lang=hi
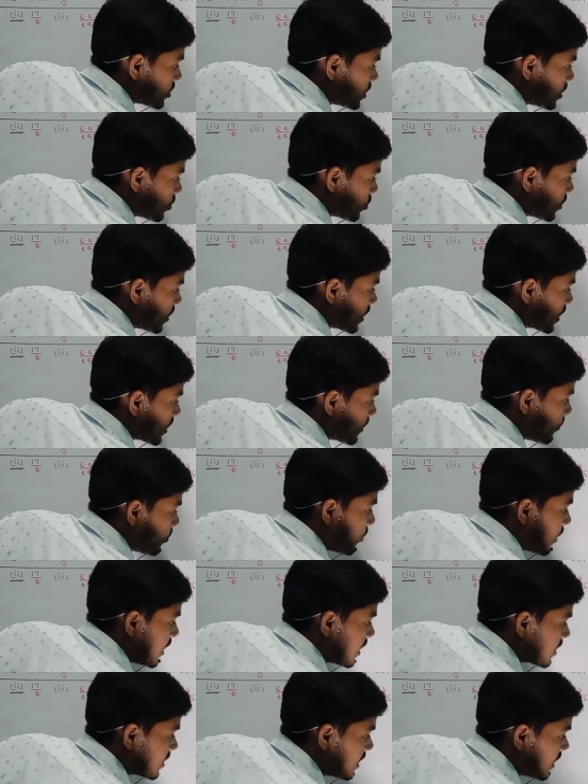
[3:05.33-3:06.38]
तो जीरो देखिए
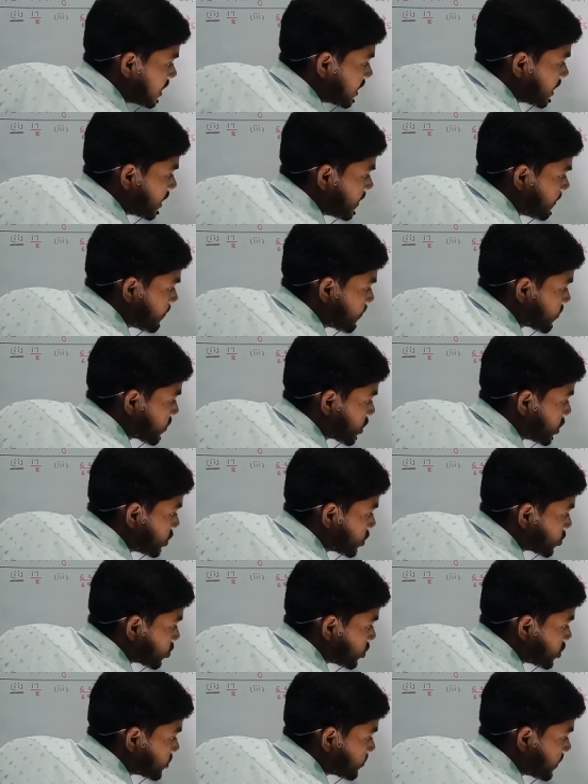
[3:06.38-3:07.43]
पॉइंट देंगे
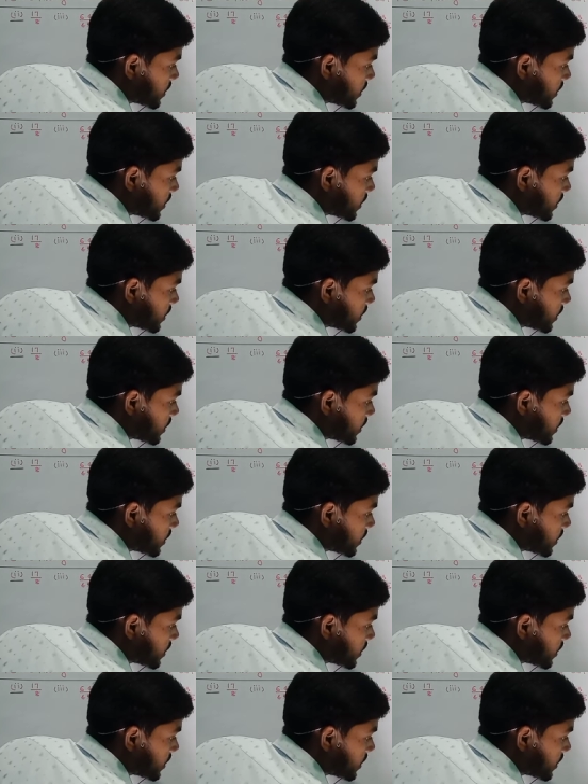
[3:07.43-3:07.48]
तो